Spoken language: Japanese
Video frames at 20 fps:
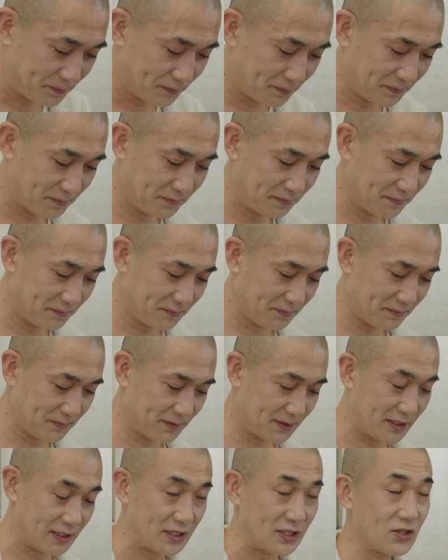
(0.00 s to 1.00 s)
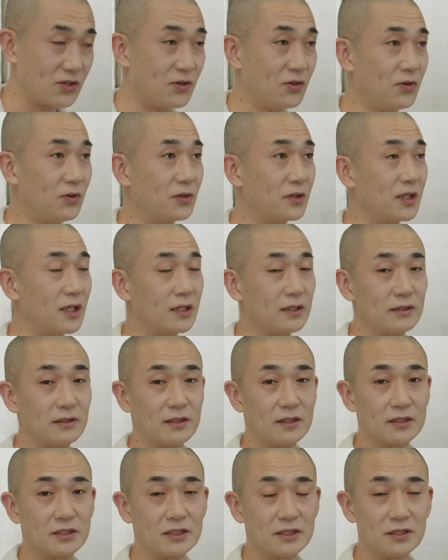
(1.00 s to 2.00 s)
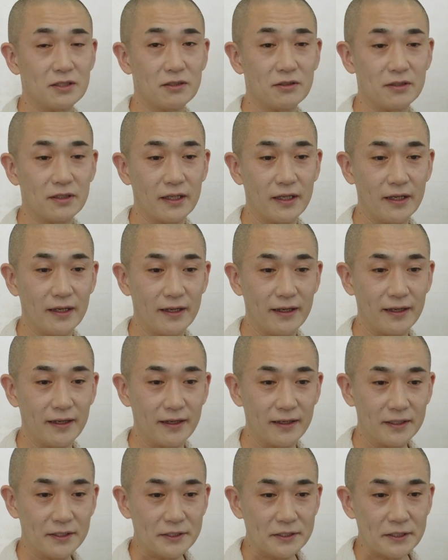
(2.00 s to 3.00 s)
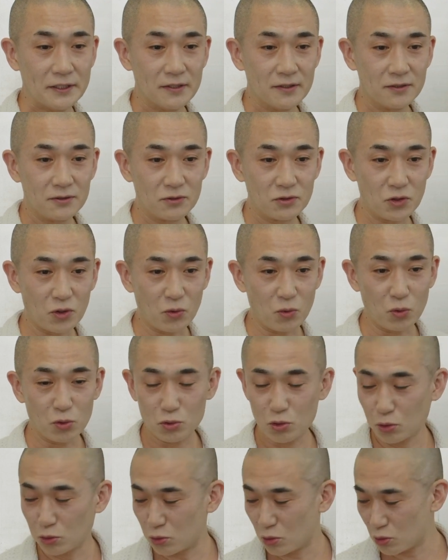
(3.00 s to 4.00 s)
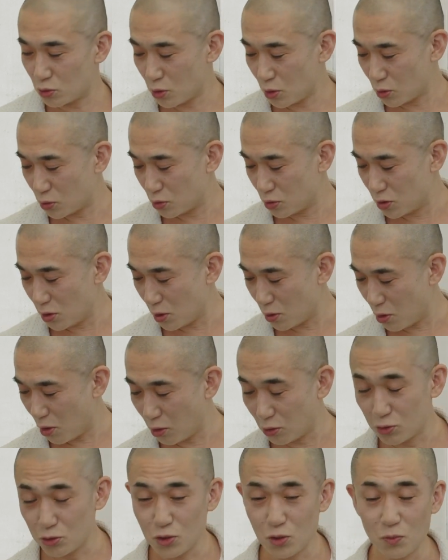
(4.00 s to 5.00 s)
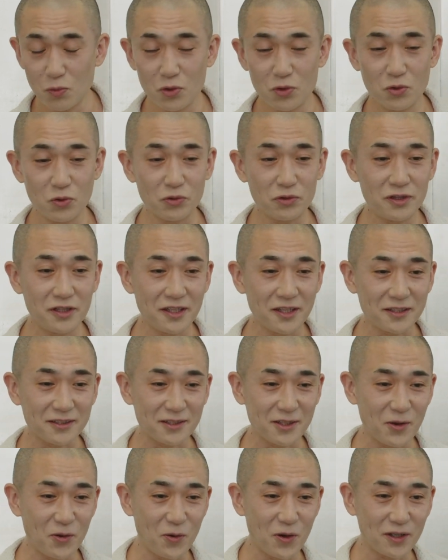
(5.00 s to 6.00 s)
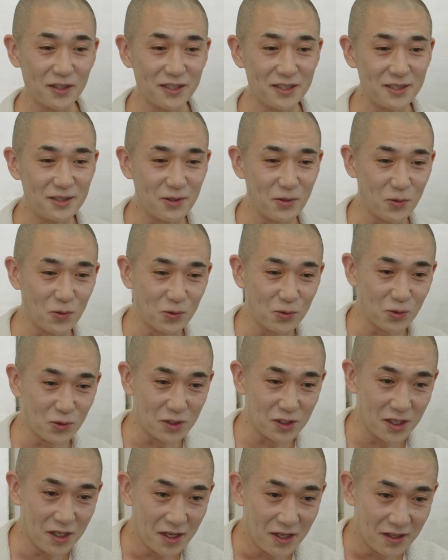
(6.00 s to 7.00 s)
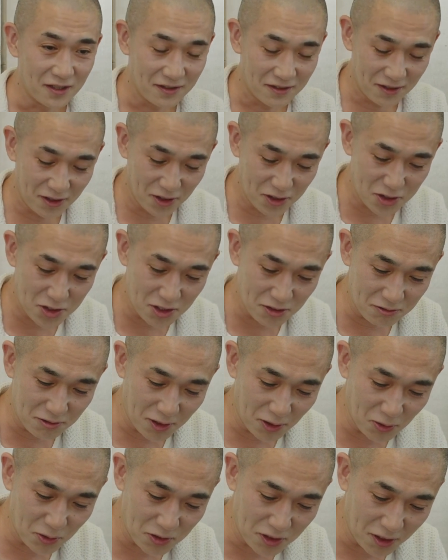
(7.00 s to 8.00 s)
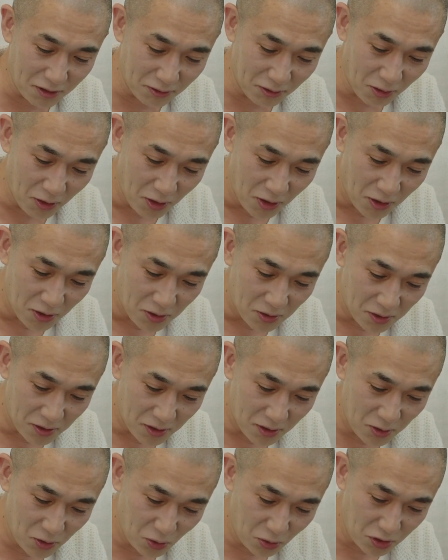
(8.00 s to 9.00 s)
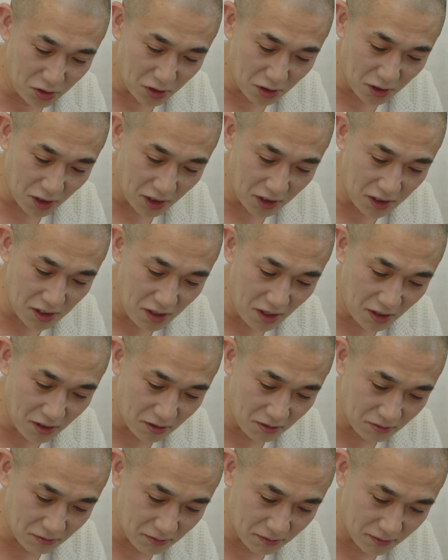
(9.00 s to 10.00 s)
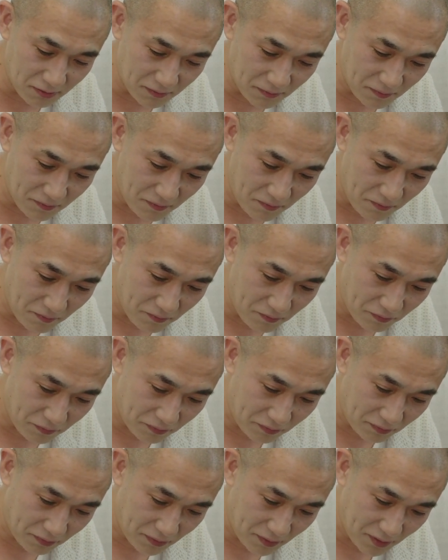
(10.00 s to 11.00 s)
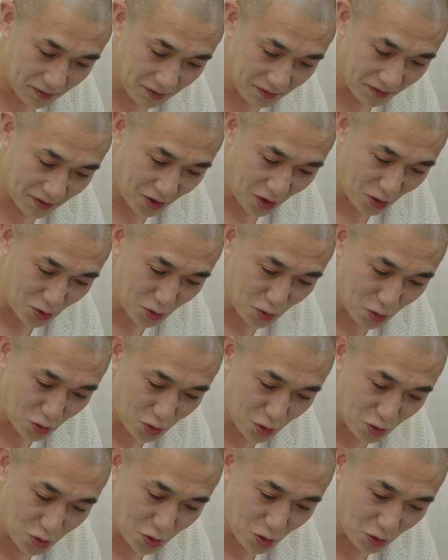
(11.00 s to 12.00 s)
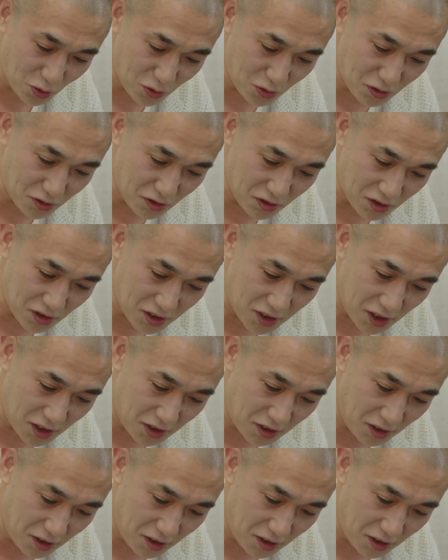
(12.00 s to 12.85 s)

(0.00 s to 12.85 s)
いんですよ。七軒。そうなんですよ。まあお水がいいのかな。じゃあそしたら落語も酔ってやった方がいいってことになっちゃう可能性あるけど。あゆぽんさん付き合いますよ。朝まで文菊の部屋。じゃあ一